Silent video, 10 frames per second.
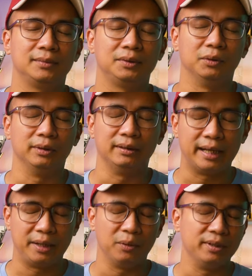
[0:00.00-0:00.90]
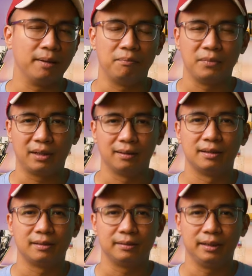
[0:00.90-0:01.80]
của này của nhà
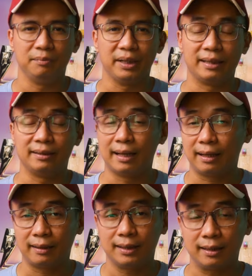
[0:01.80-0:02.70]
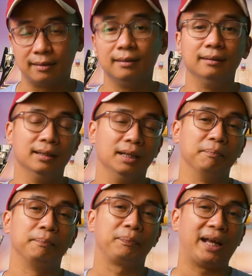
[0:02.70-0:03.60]
Mugler thì mình đánh giá nhất là
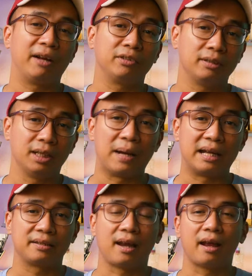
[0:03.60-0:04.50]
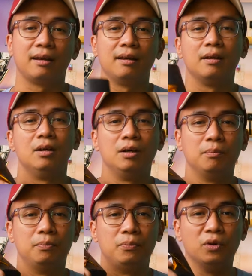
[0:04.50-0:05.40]
cao nhất là ba chai
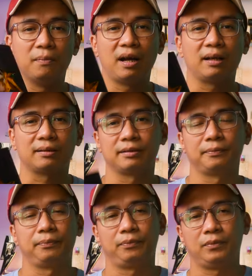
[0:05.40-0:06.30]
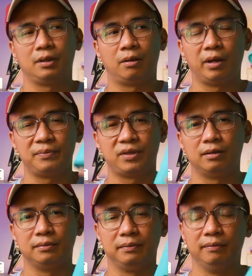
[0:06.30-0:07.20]
Puma,
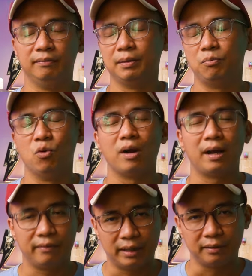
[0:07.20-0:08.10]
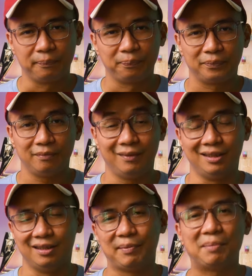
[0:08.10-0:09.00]
Krypton và Puma Havan, thì
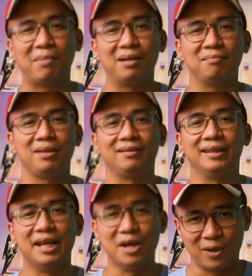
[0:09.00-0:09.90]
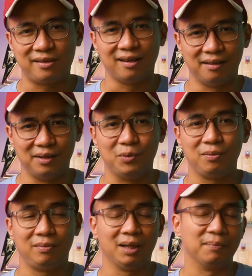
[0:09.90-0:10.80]
rất là may mắn mình đều đã sở hữu
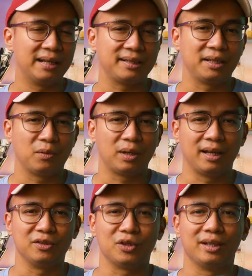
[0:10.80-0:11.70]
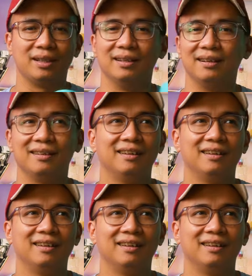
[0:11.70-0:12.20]
cả ba chai nước hoa này, cho nên là